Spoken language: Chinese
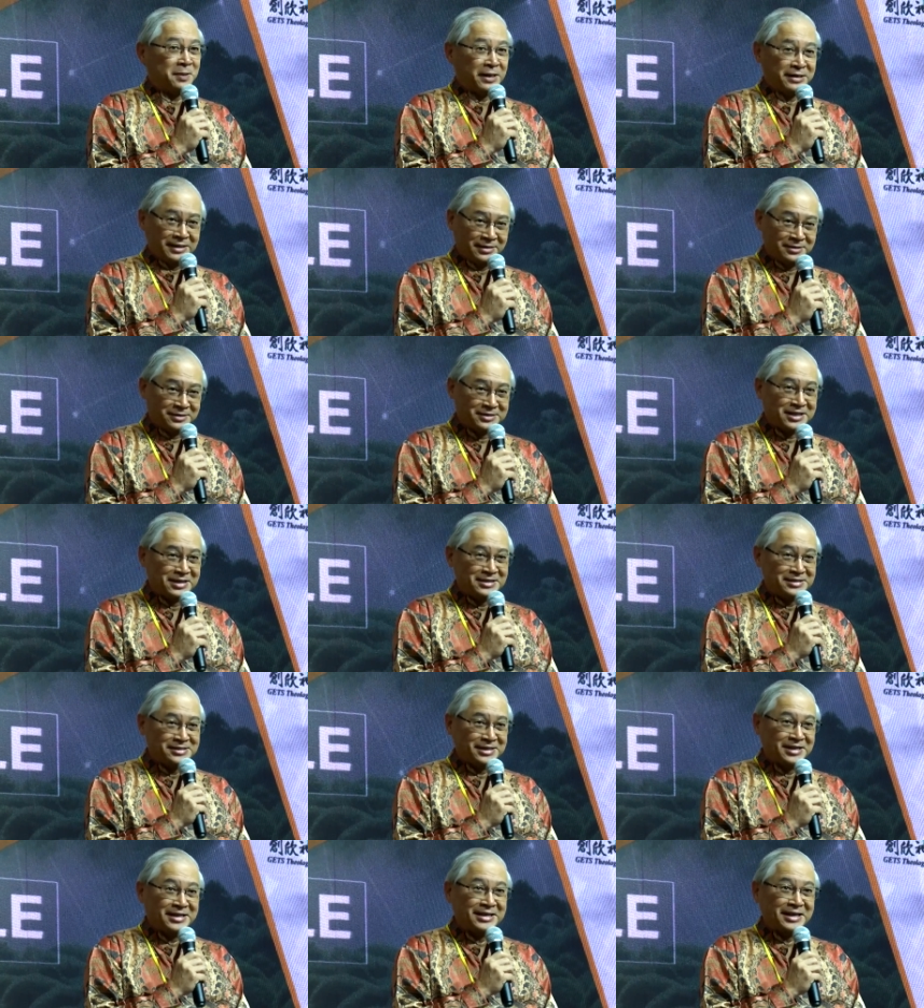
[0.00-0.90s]
能够站起
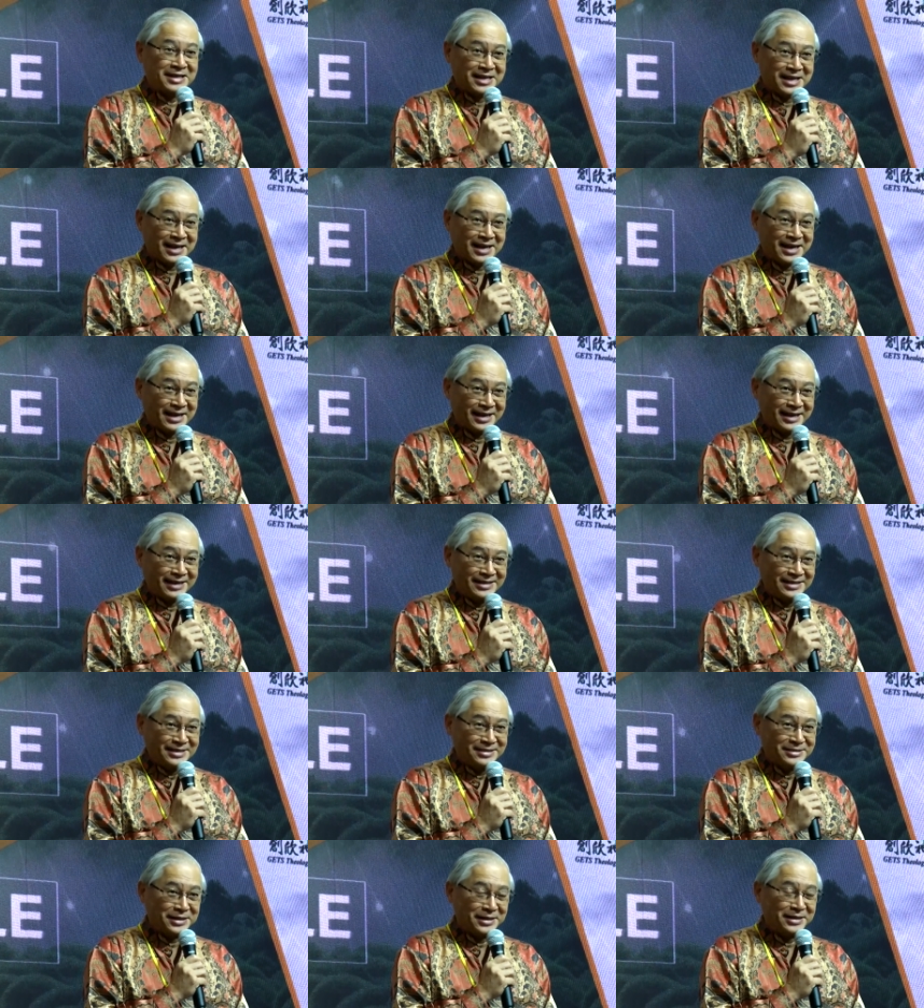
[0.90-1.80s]
来给他看看一
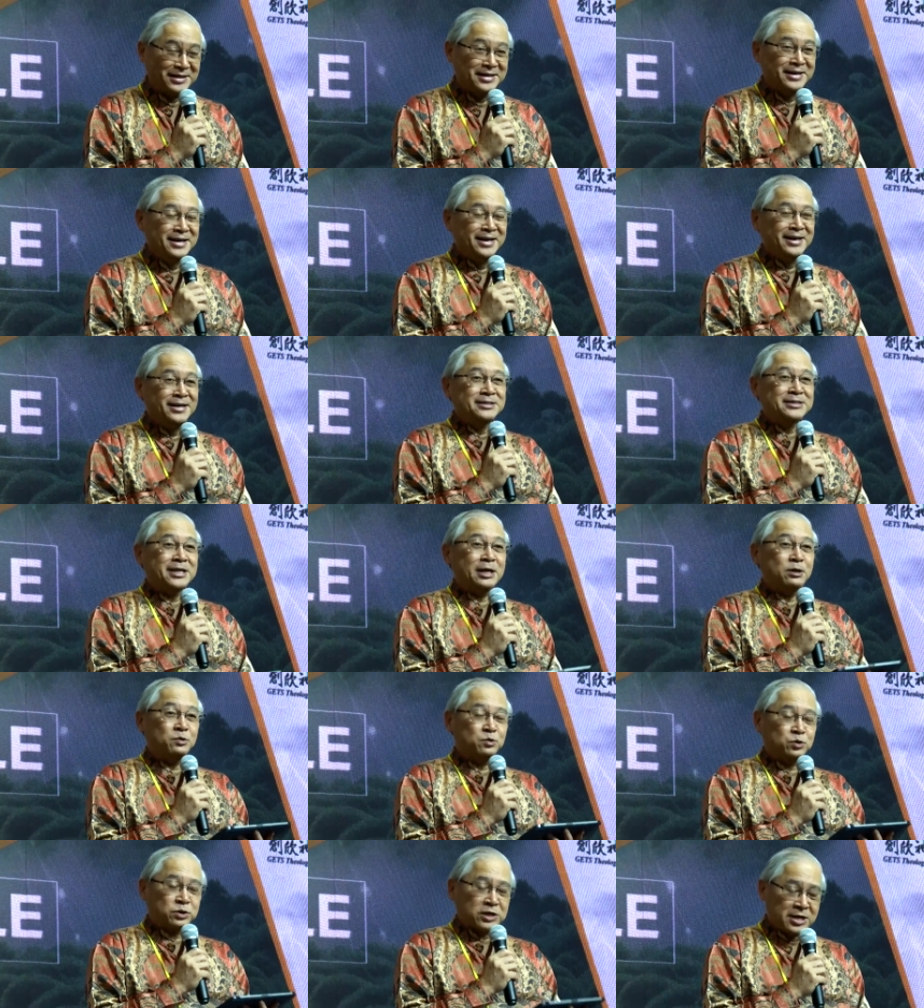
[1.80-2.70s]
下，在
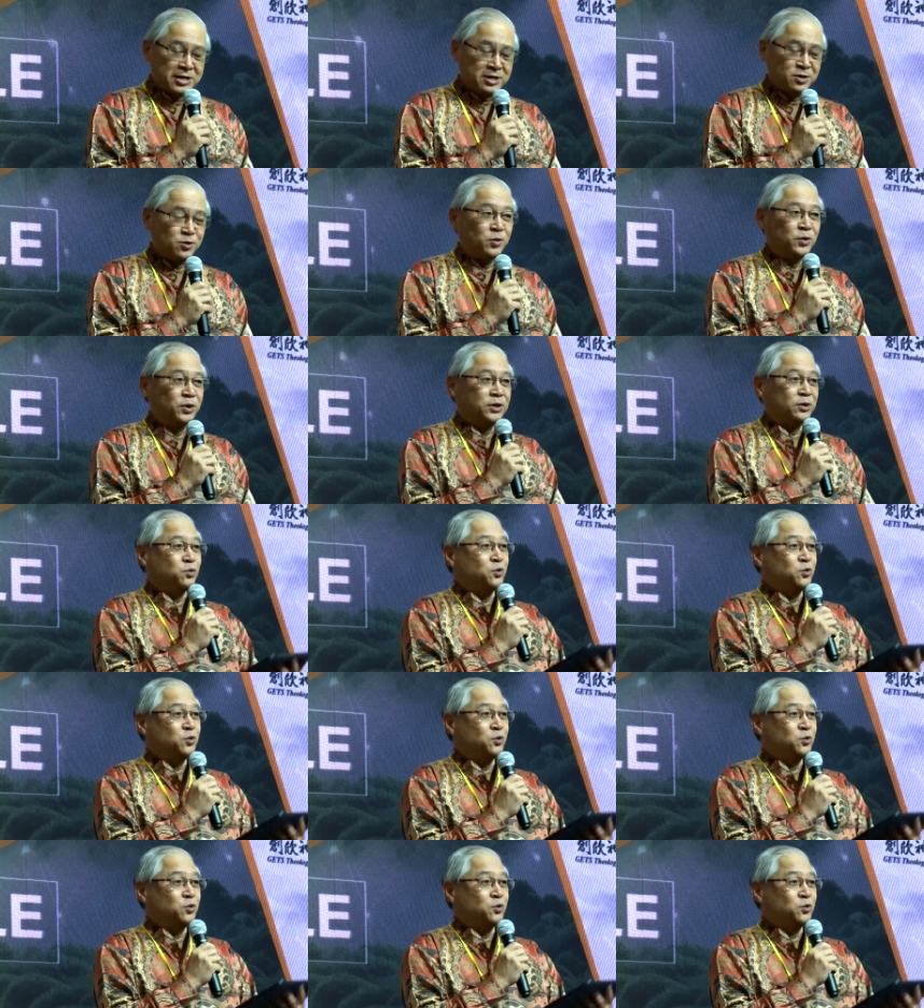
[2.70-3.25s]
泰国的物流